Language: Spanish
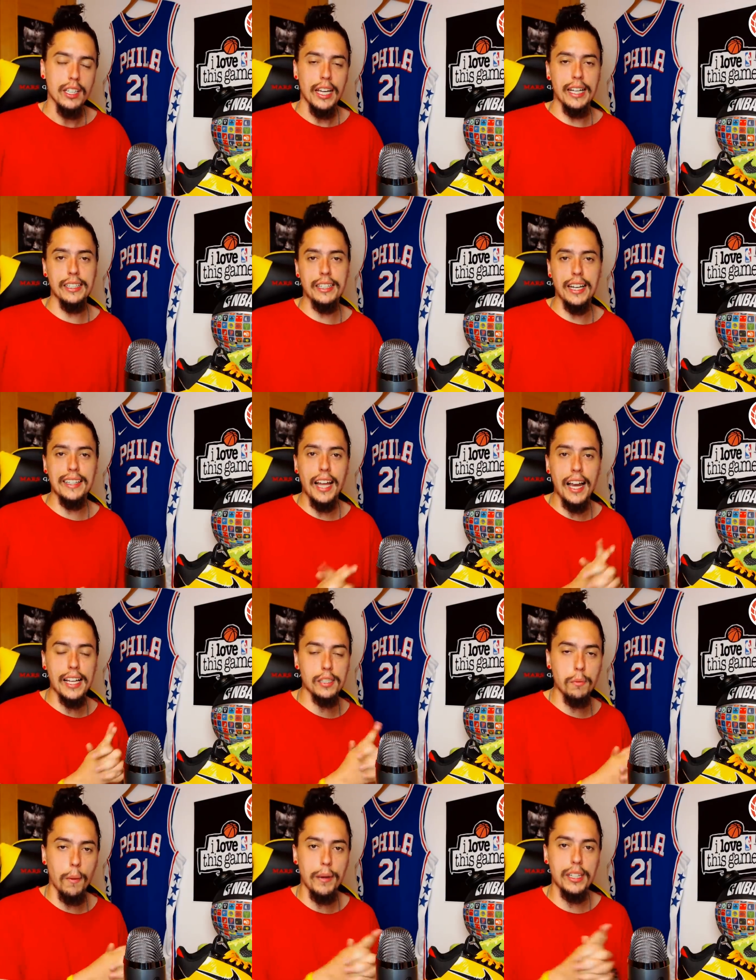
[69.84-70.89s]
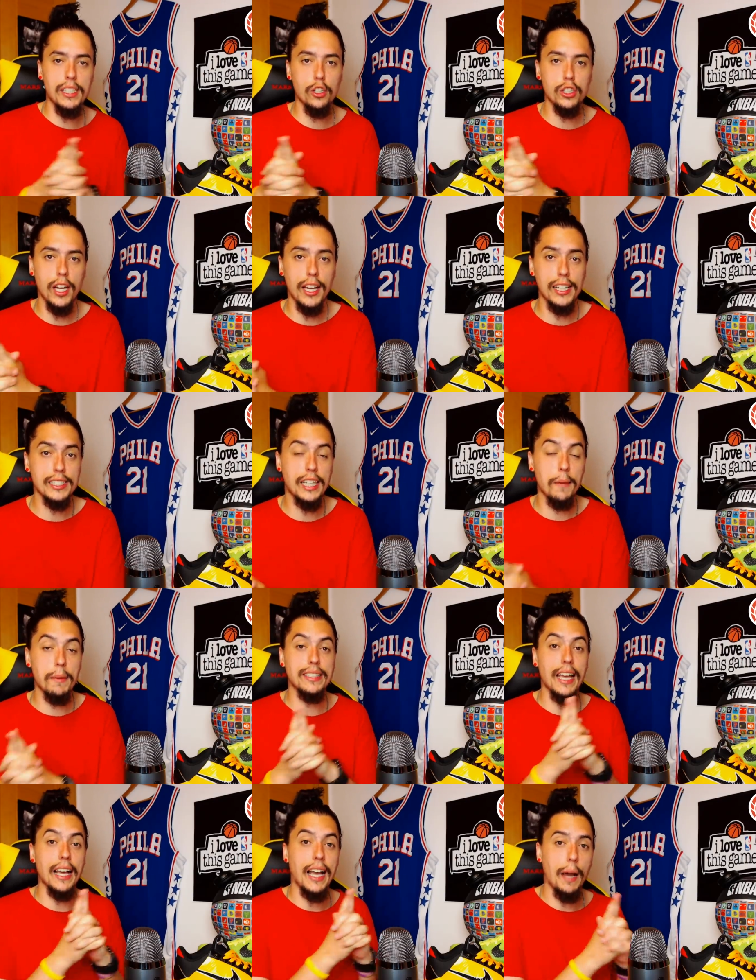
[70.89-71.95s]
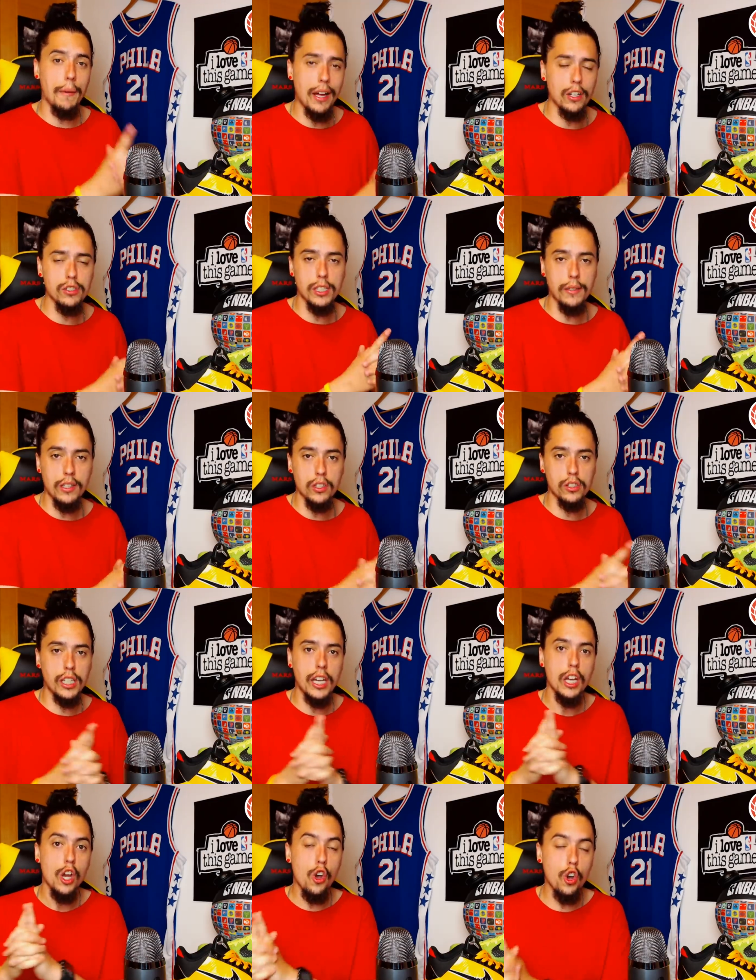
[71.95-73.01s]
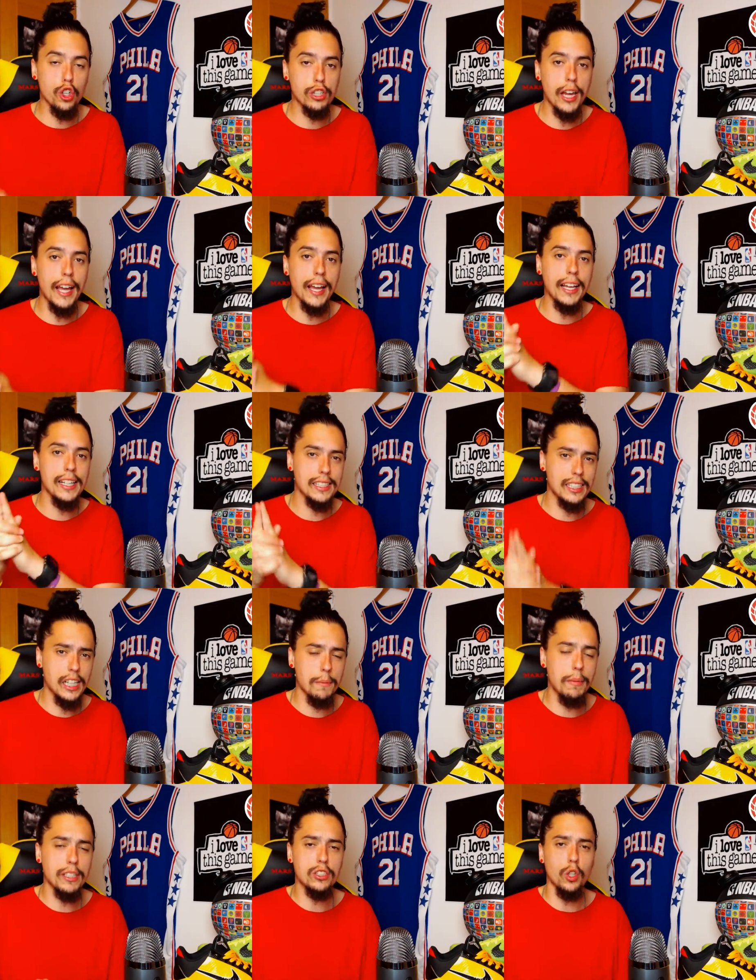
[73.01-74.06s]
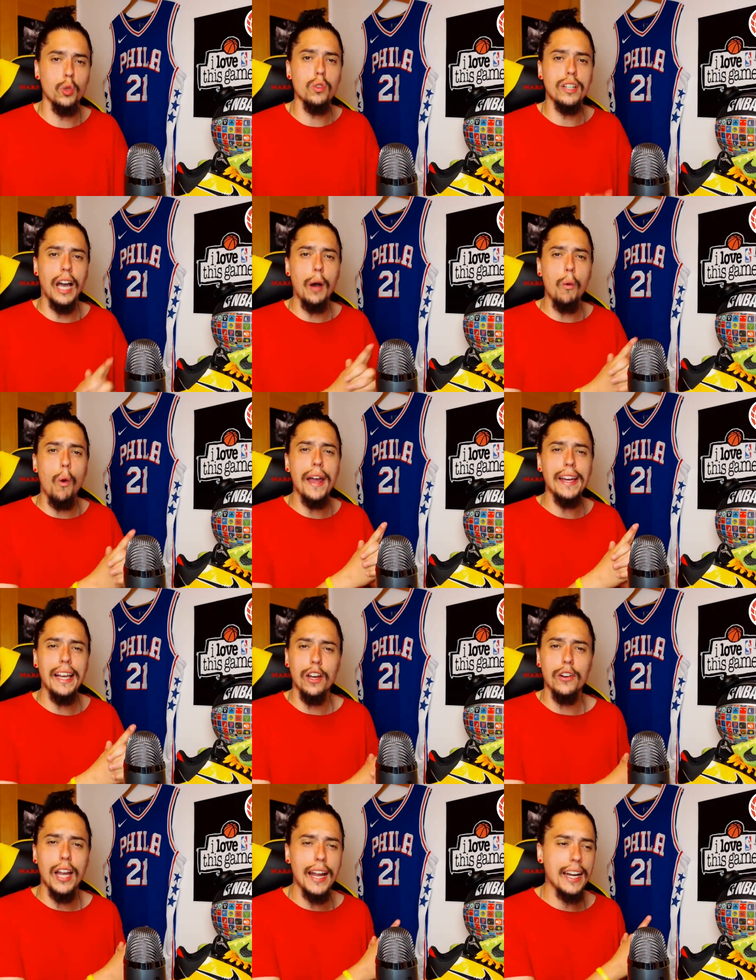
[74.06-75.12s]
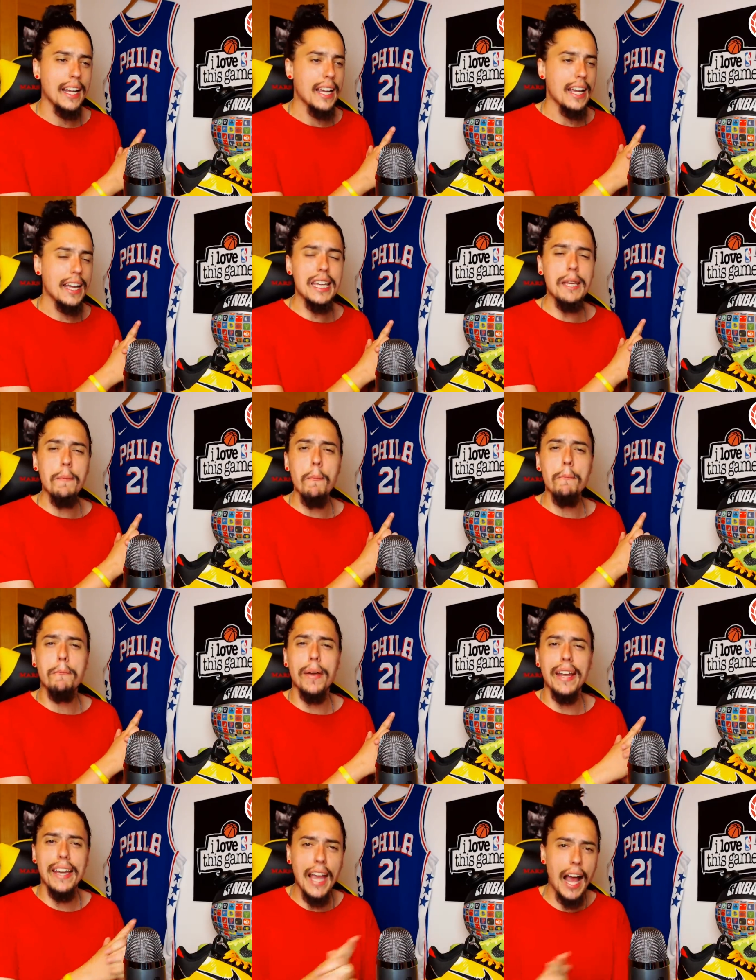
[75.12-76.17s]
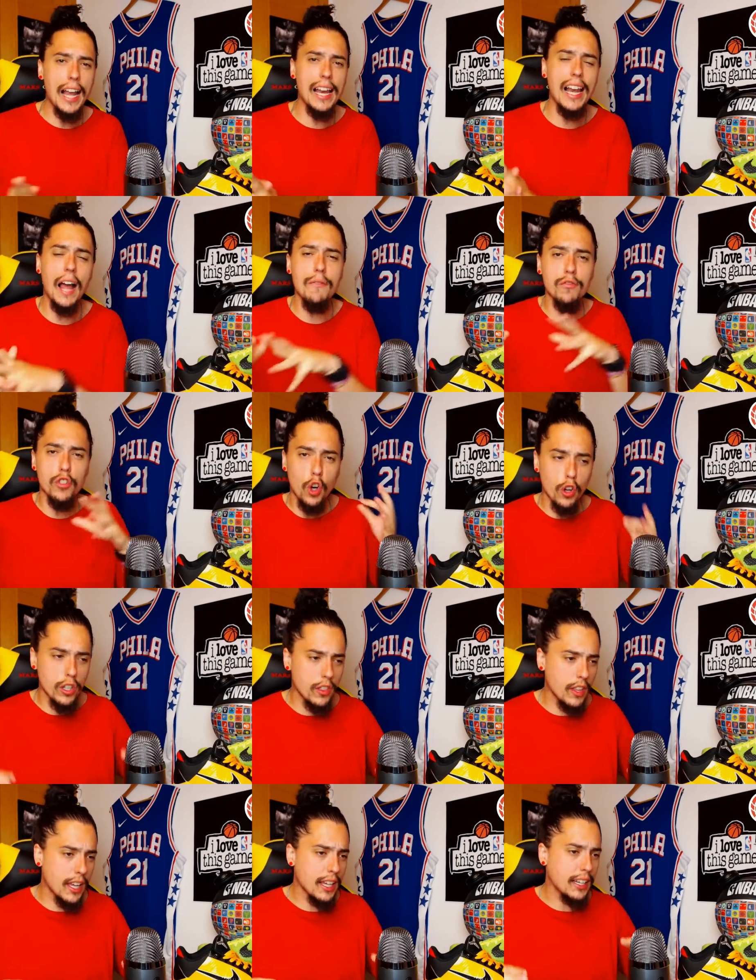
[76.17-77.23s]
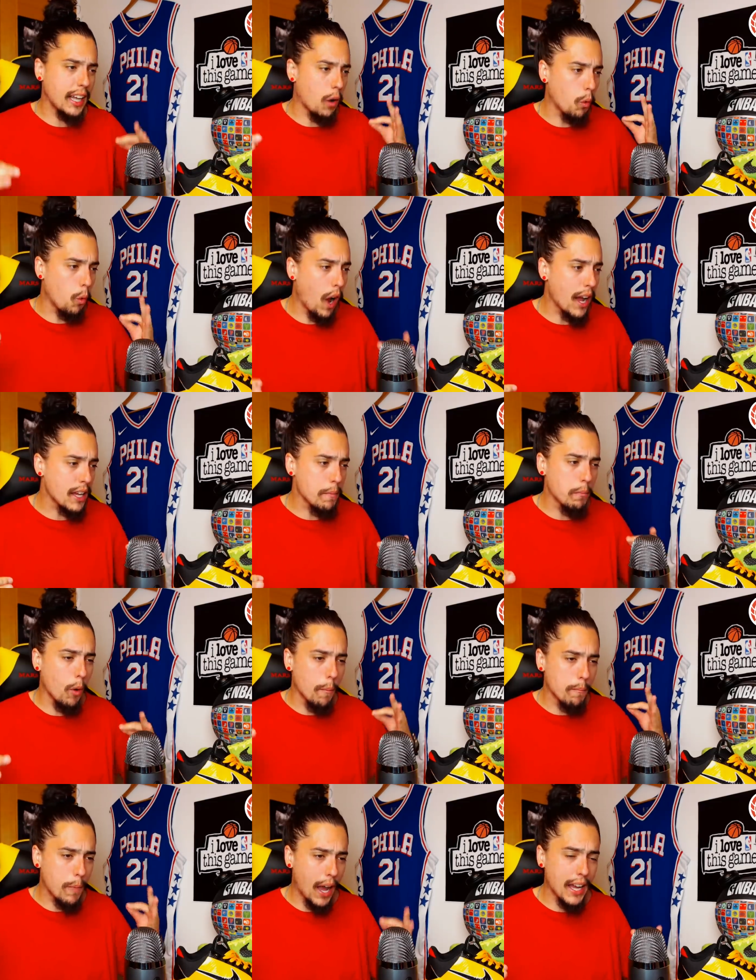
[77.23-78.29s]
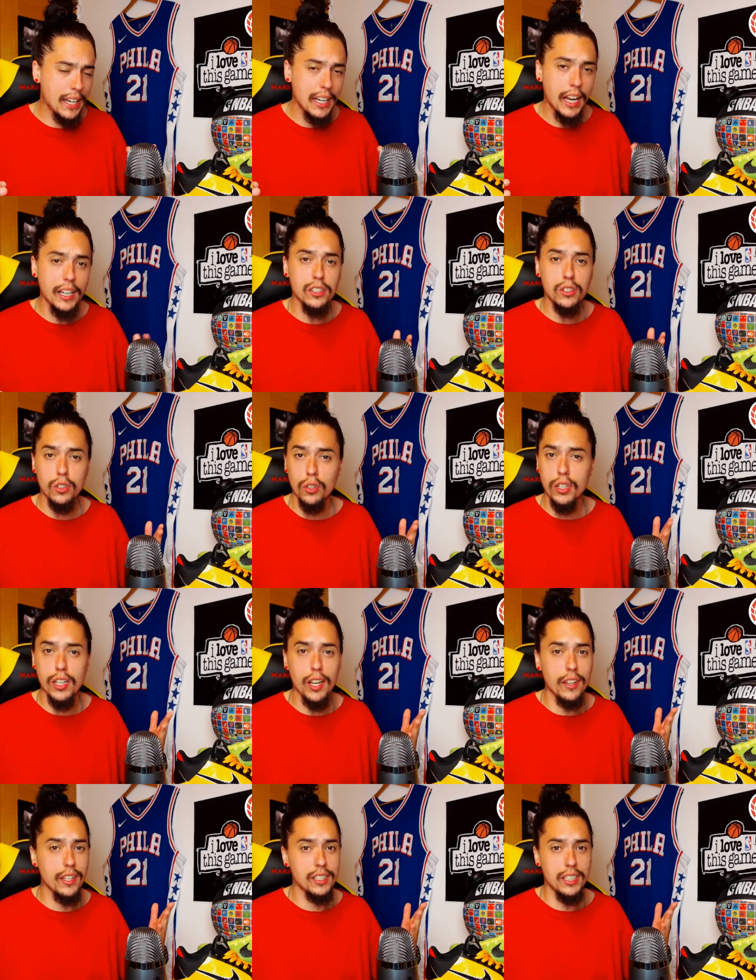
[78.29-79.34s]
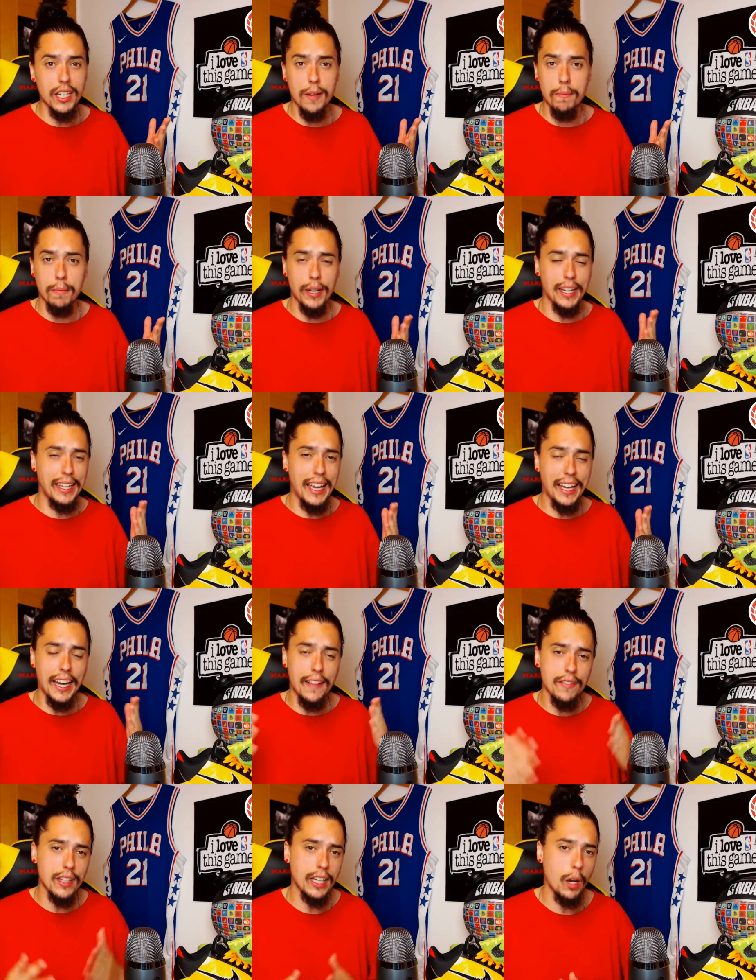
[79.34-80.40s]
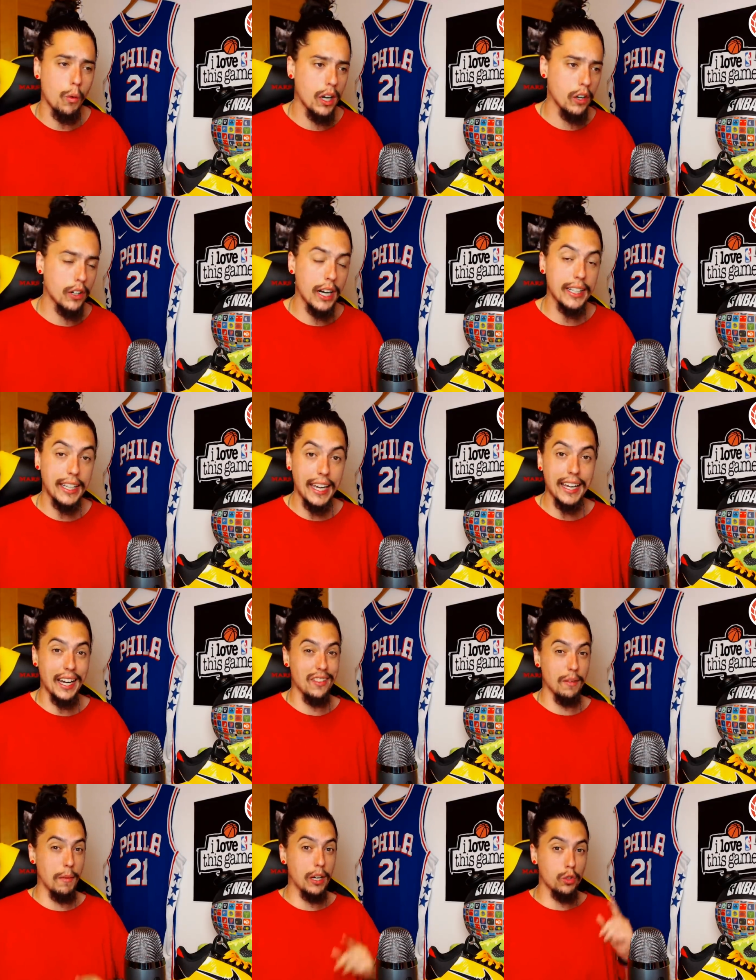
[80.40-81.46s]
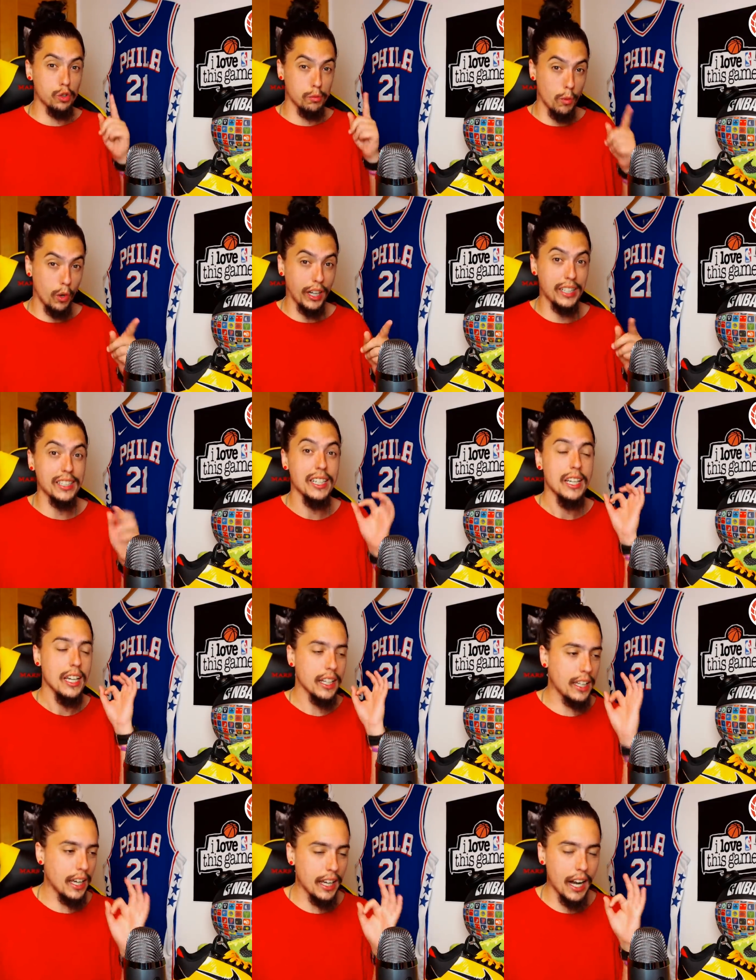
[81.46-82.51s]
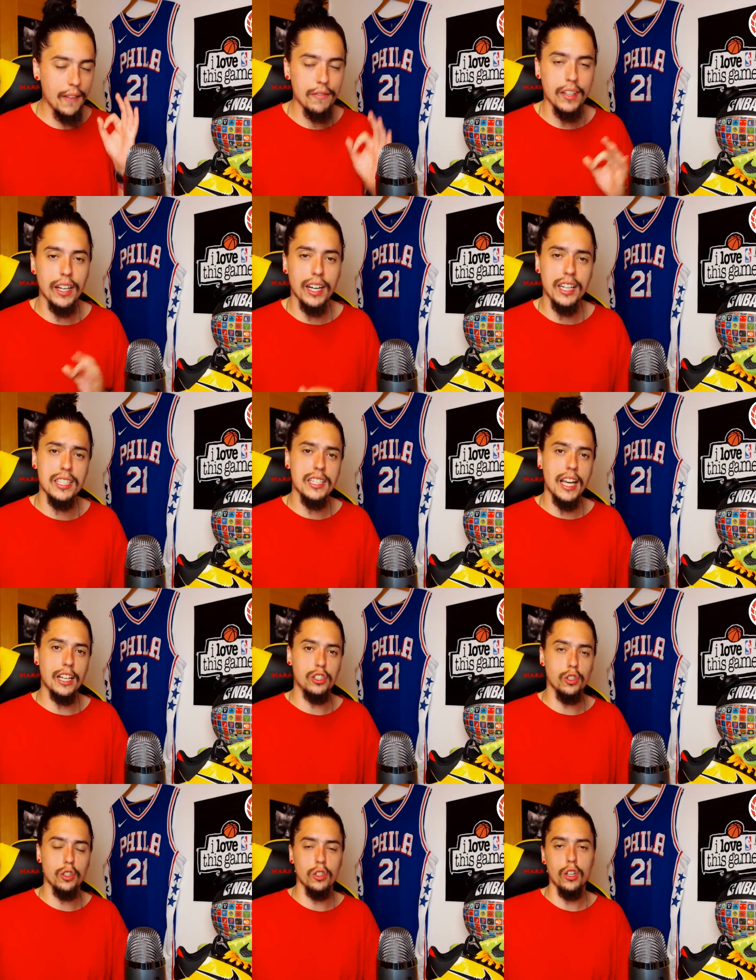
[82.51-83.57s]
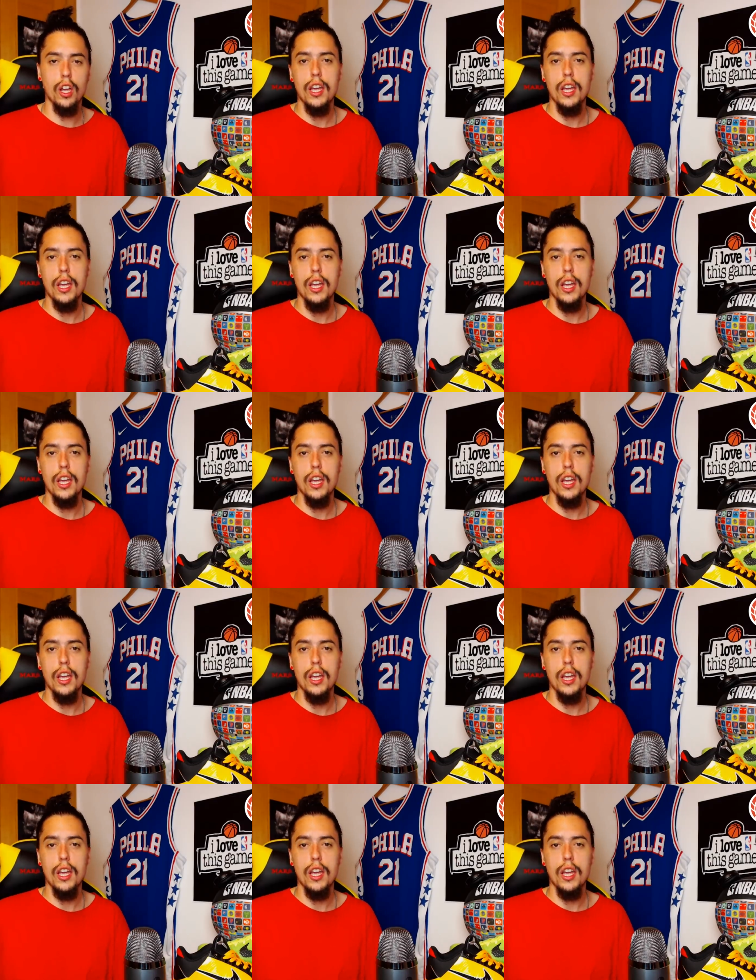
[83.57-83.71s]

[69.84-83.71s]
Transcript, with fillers: entre Dallas Mavericks y Los Ángeles Clippers, que acabaron llevándose Los Ángeles Clippers con un Kawhi Leonard imperial, el androide, Kawaii Bombay, la historia de siempre. Qué grande Kawhi Leonard, qué grande Marcus Morris, qué grande Reggie Jackson